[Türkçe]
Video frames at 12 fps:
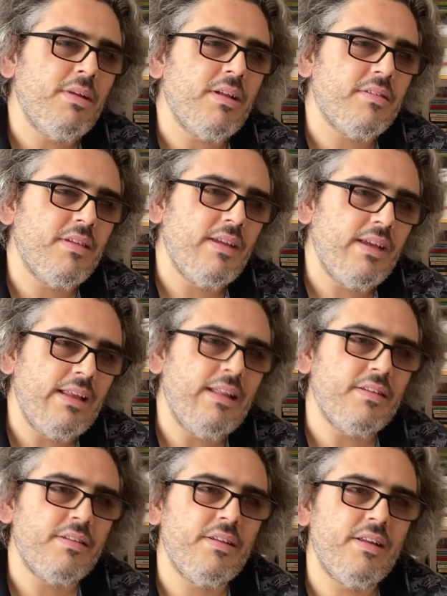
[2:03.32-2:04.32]
biraz
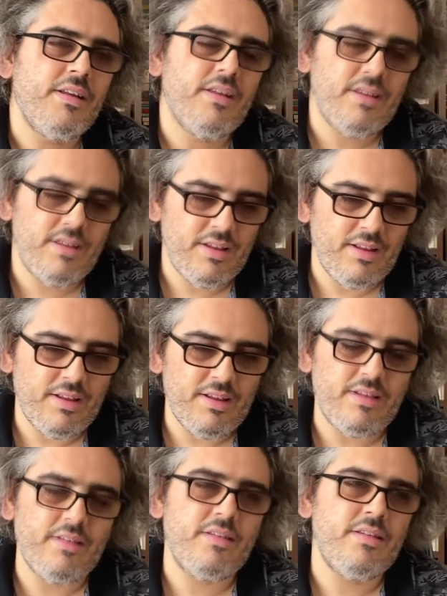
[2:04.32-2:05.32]
ilerisine e,
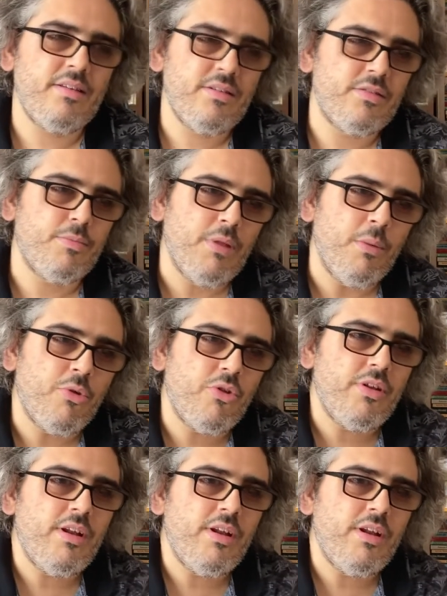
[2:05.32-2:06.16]
zıplamış,